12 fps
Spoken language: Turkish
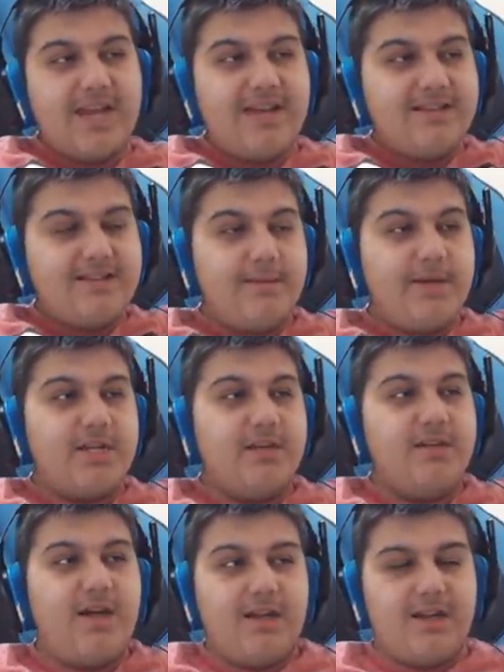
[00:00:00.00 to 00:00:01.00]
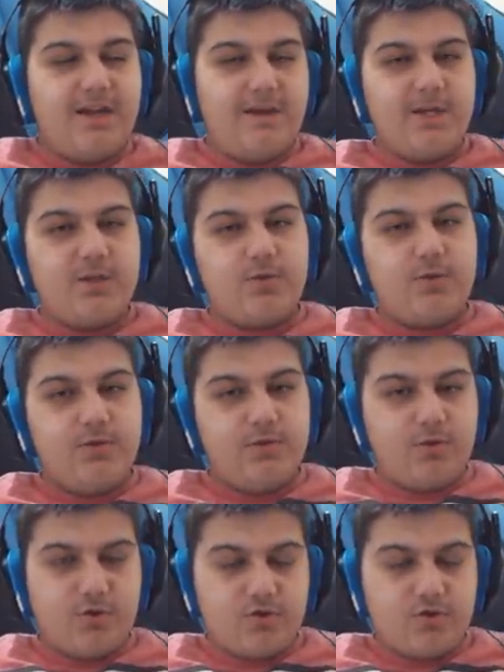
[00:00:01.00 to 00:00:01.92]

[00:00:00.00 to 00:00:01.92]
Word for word: Kendinize iyi bakın. Allah'a emanet olun.